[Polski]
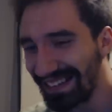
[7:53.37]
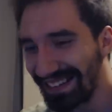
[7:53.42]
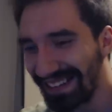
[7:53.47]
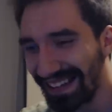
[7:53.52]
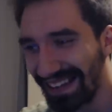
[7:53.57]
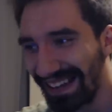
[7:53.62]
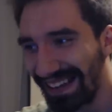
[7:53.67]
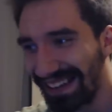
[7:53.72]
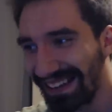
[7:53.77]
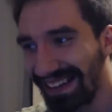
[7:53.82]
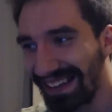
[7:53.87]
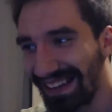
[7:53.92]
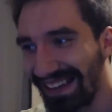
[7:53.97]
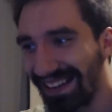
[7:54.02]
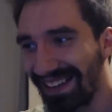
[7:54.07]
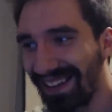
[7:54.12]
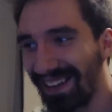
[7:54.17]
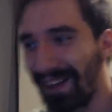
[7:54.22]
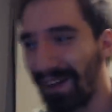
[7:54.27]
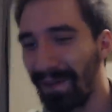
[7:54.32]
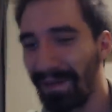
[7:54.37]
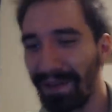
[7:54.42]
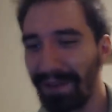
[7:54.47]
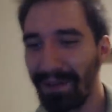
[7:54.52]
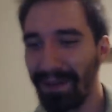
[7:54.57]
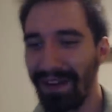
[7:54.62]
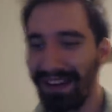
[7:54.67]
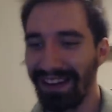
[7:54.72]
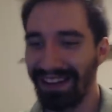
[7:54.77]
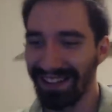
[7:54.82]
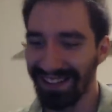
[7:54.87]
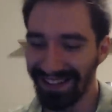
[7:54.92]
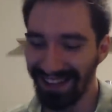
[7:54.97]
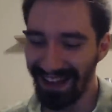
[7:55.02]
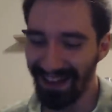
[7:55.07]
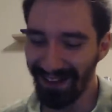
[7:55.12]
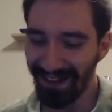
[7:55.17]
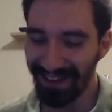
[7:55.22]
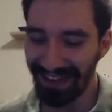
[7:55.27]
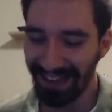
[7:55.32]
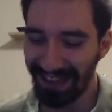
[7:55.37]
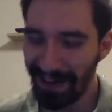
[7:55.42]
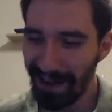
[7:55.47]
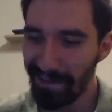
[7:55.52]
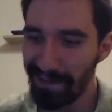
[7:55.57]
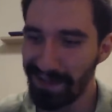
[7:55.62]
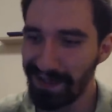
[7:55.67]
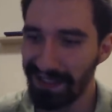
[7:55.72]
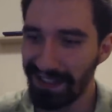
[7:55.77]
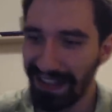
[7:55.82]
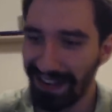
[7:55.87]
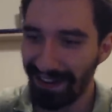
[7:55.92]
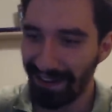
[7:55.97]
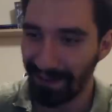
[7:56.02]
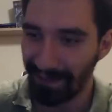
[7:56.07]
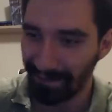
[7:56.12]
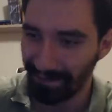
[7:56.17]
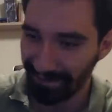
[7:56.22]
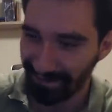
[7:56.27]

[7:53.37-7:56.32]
se gada, gada, komentuje, Ksaja najlepszy jelo.